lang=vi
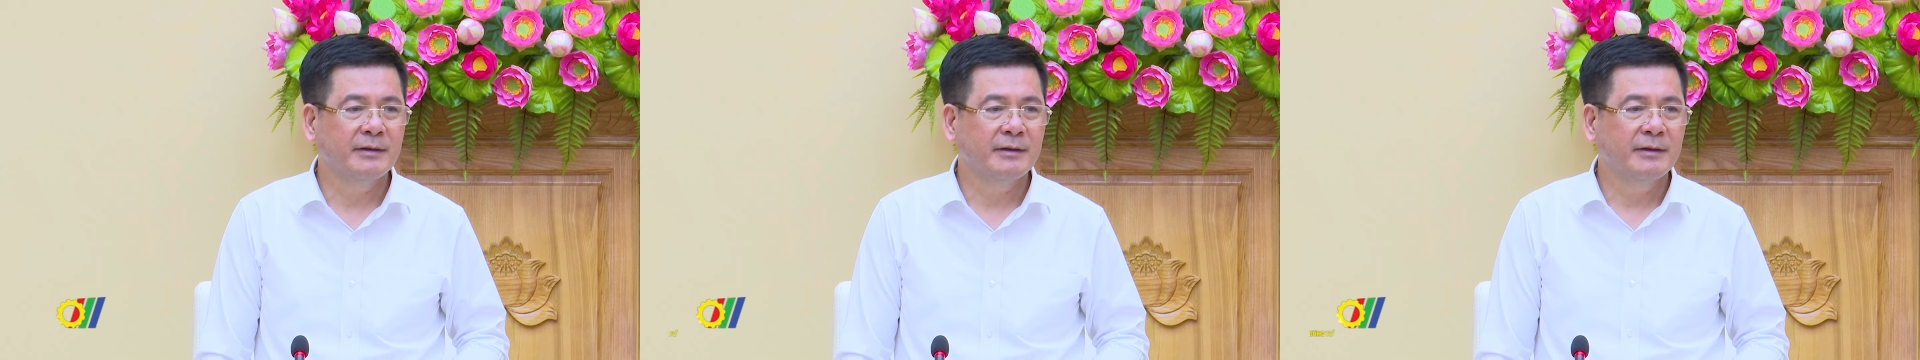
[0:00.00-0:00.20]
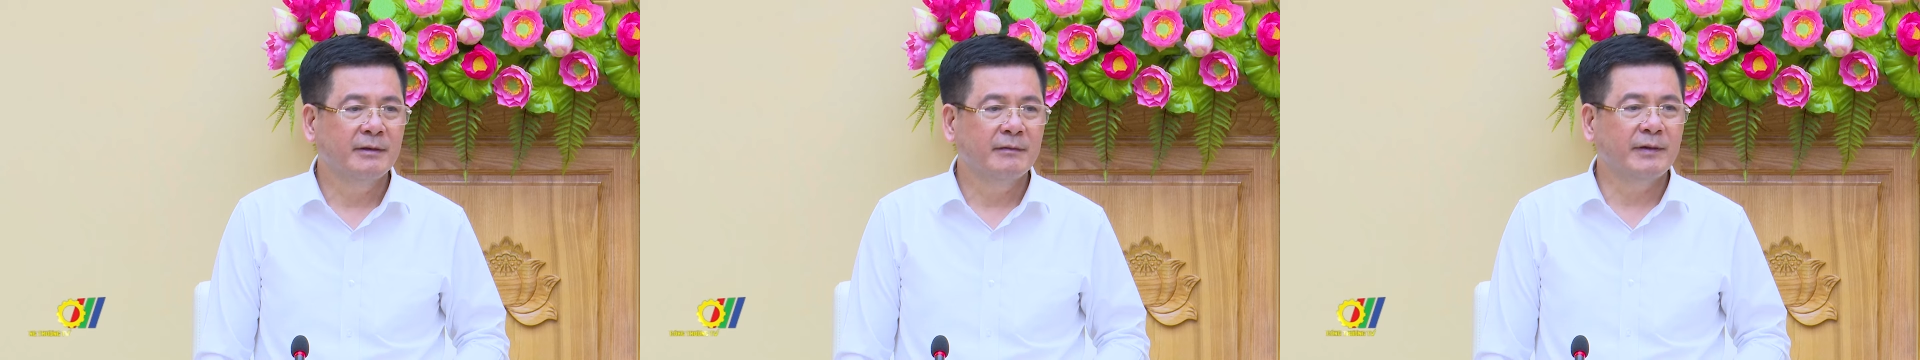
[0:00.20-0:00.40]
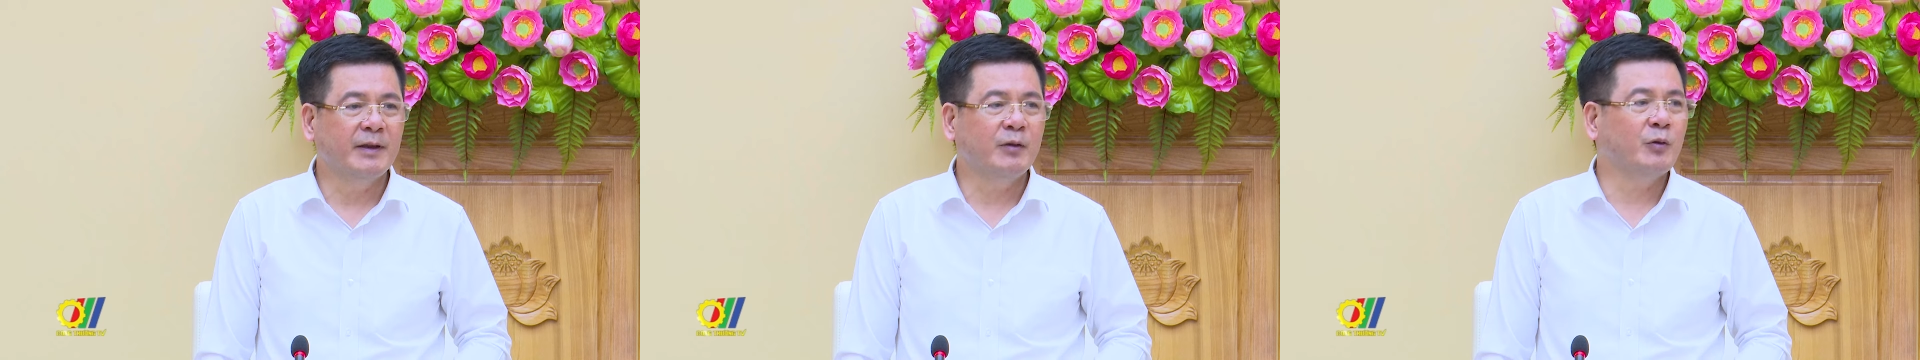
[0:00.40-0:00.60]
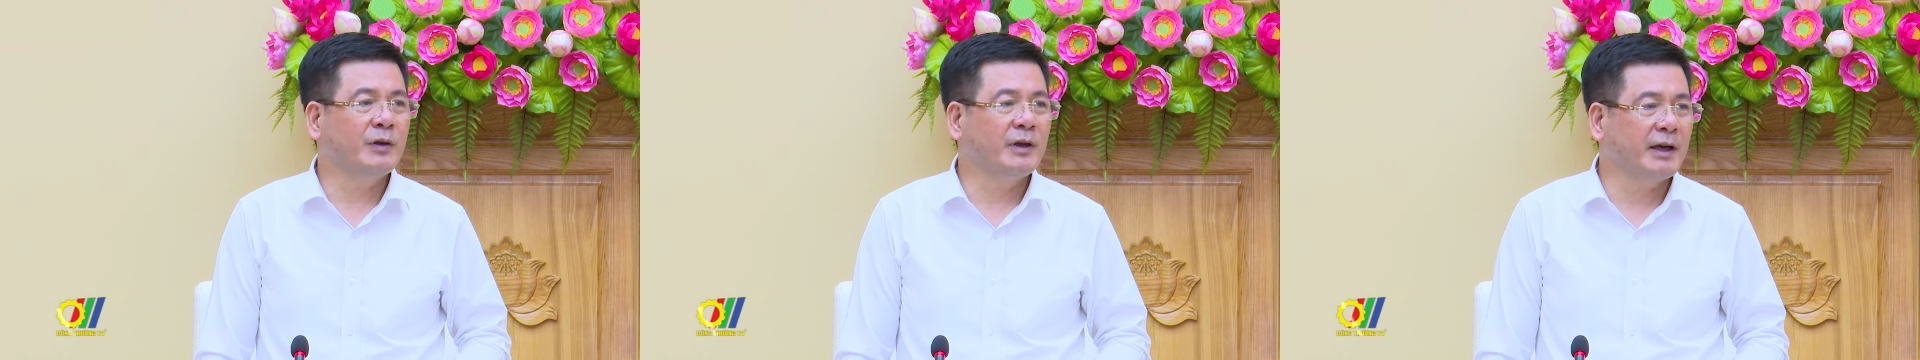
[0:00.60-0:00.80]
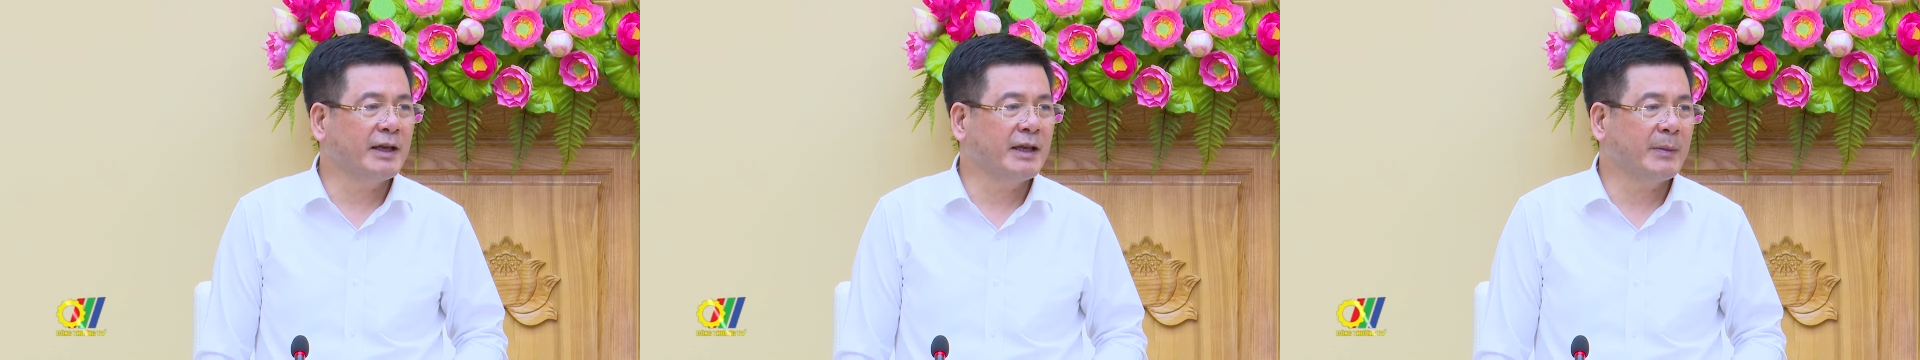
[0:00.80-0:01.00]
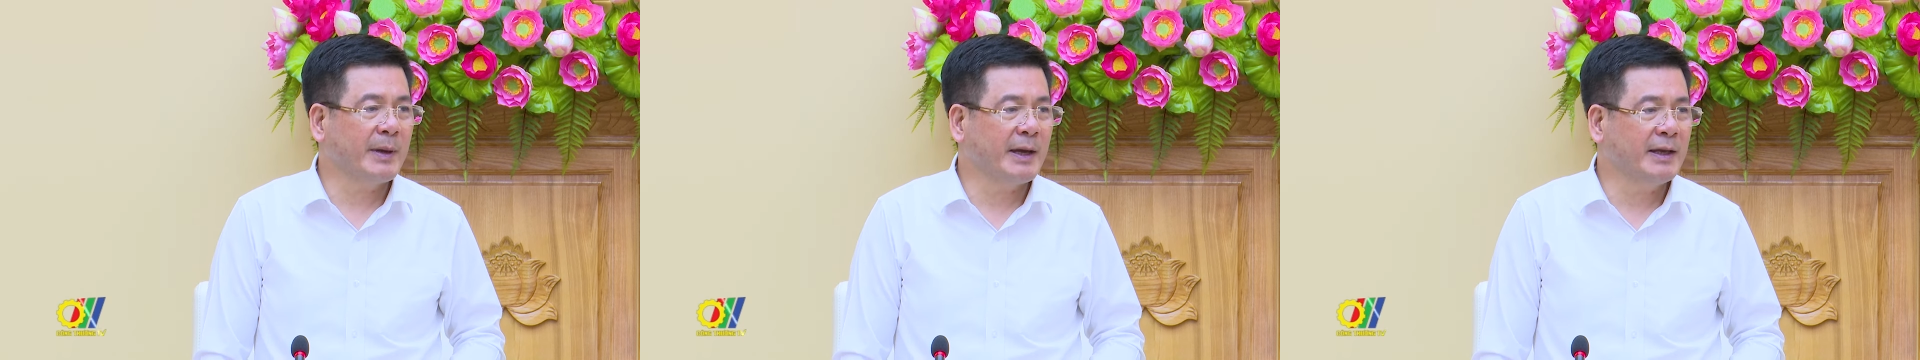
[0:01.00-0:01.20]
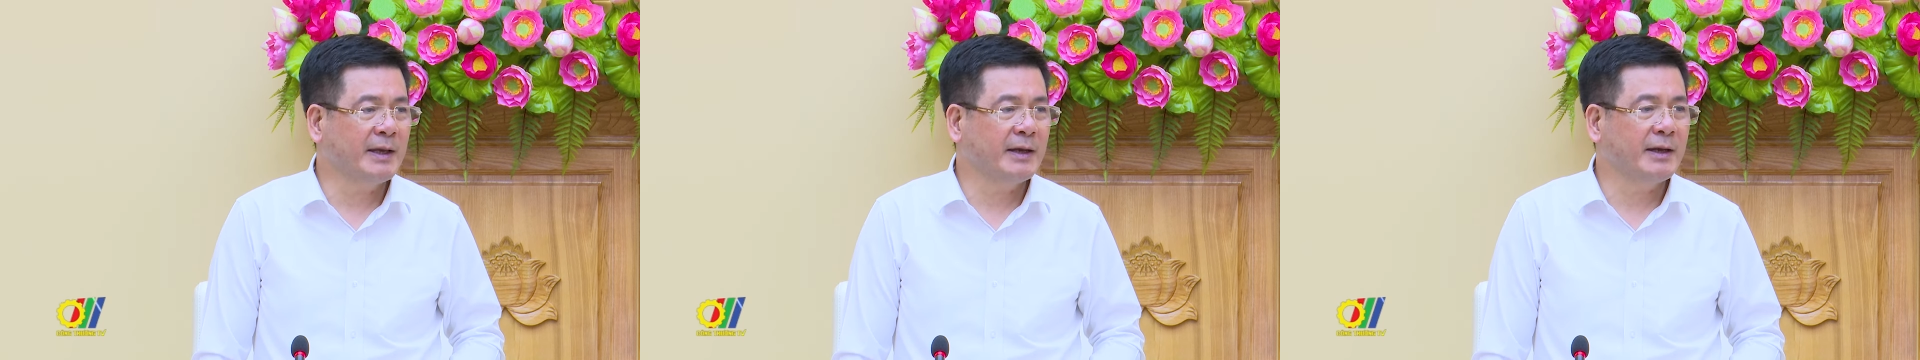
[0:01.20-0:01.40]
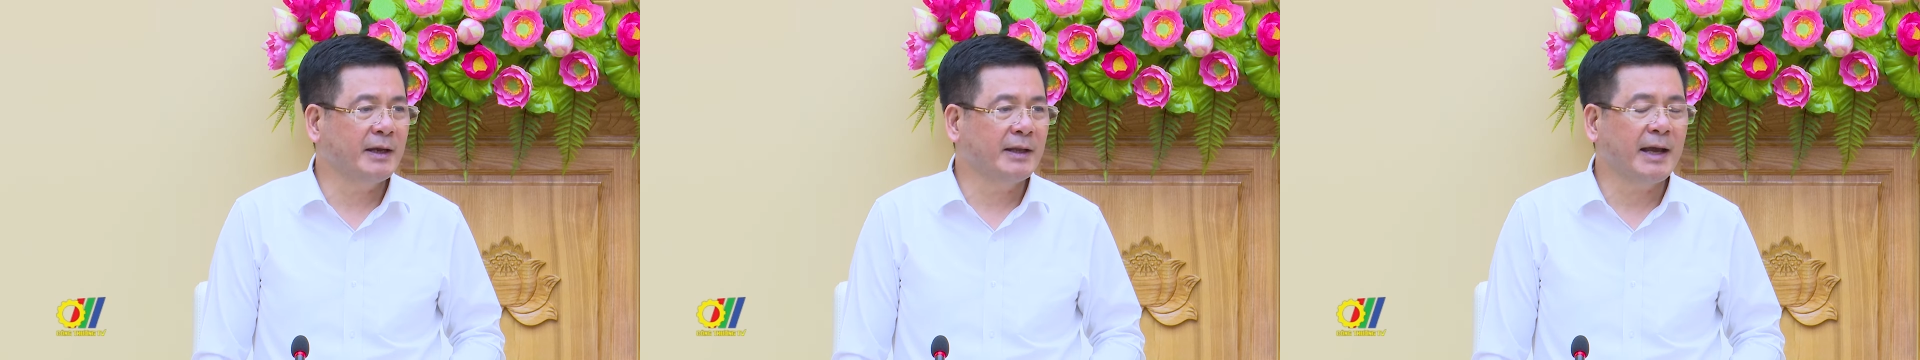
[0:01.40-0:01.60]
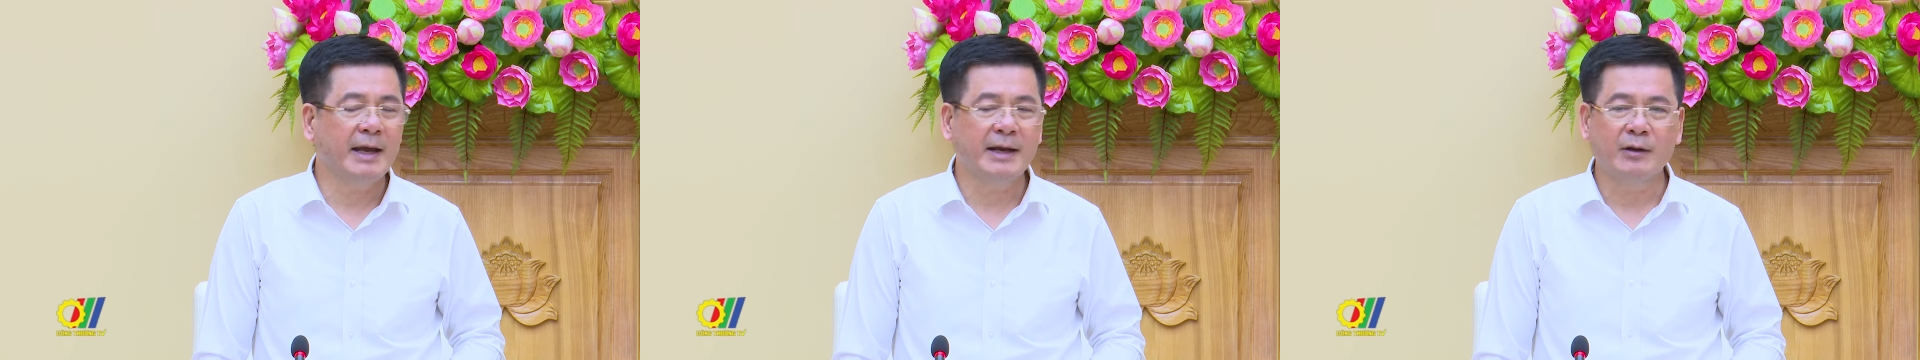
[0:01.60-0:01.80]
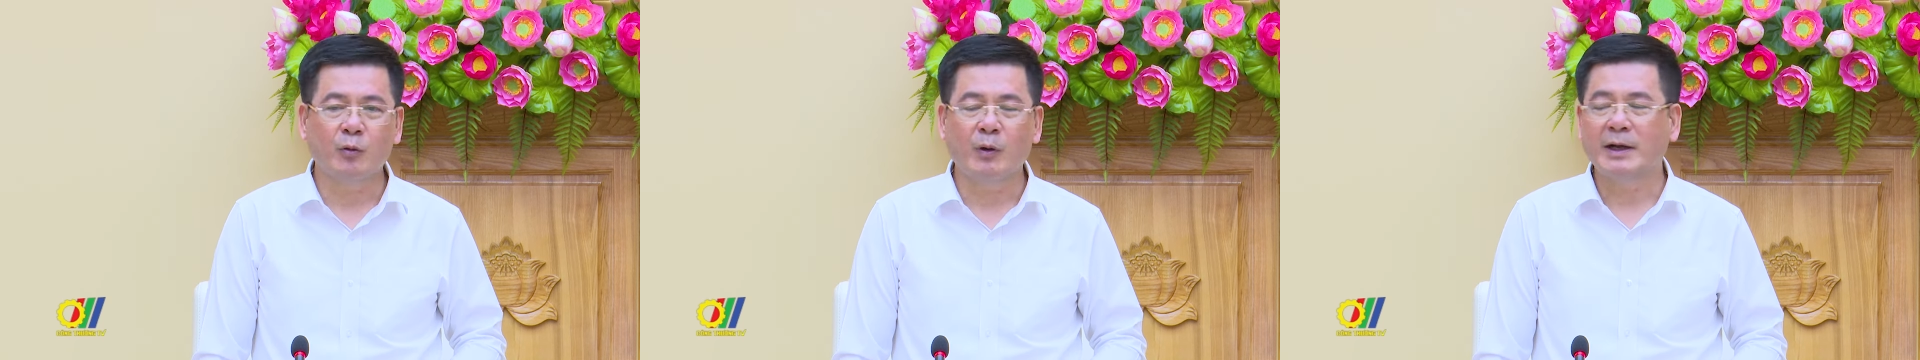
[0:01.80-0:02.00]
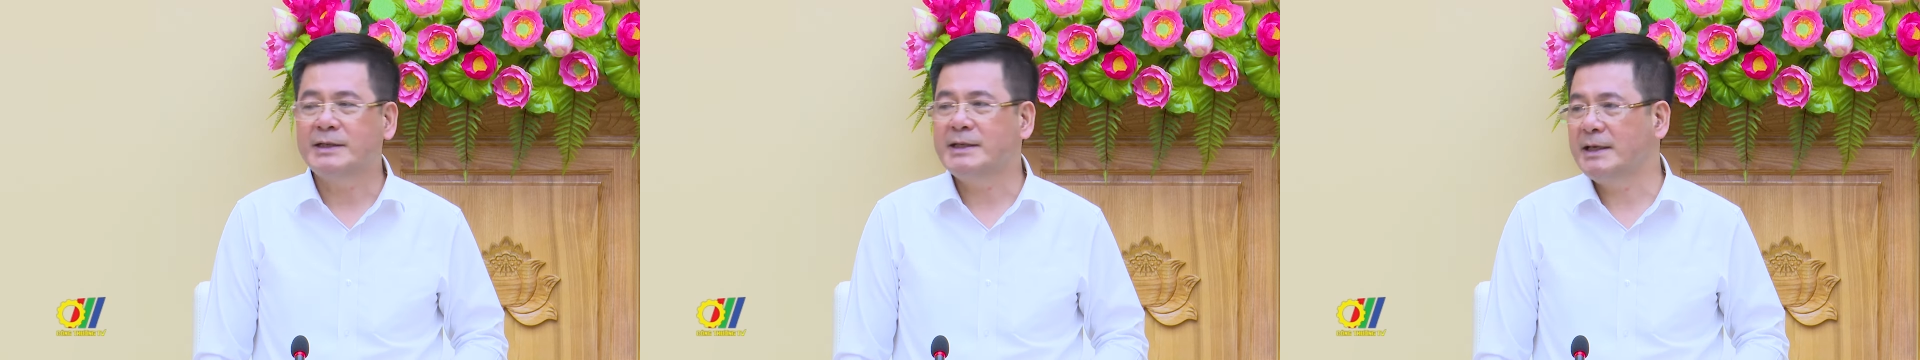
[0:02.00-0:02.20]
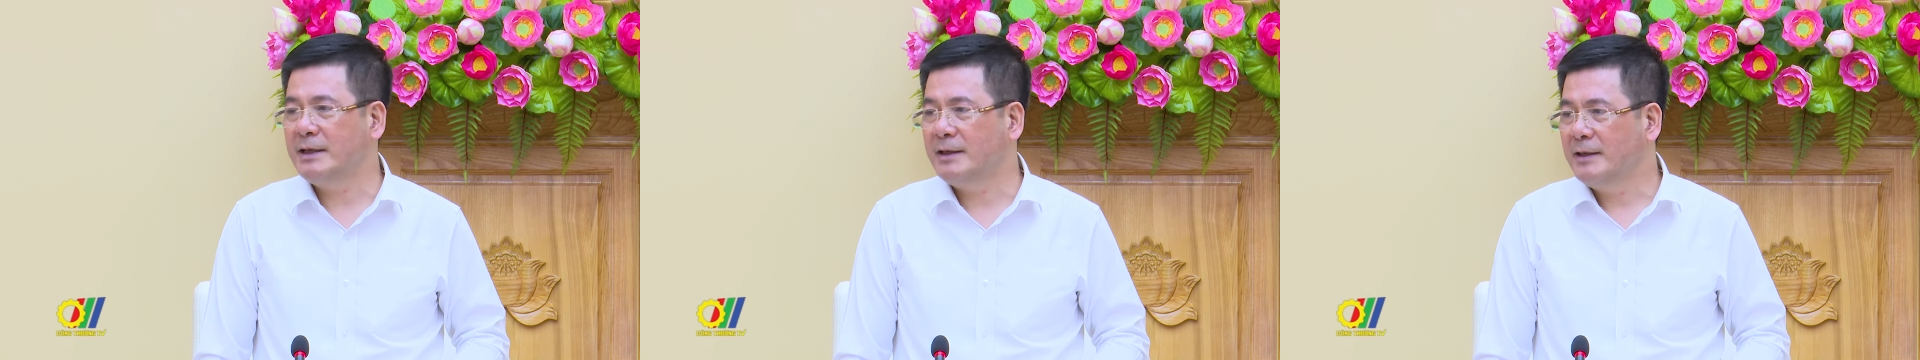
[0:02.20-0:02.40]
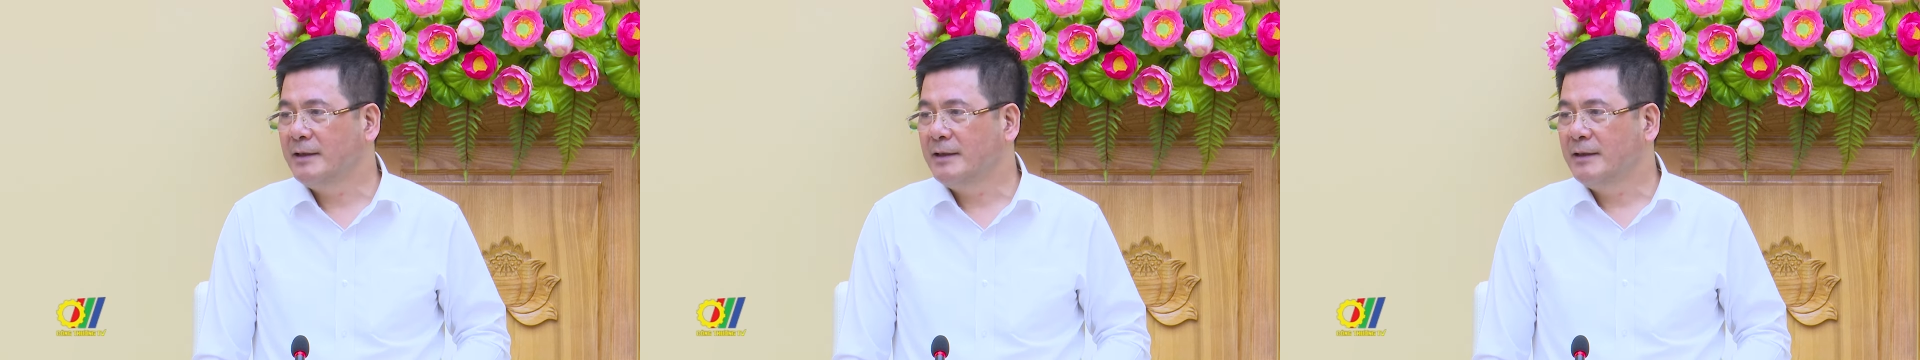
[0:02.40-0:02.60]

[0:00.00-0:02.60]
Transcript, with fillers: nêu trên trong việc góp phần bảo đảm cung ứng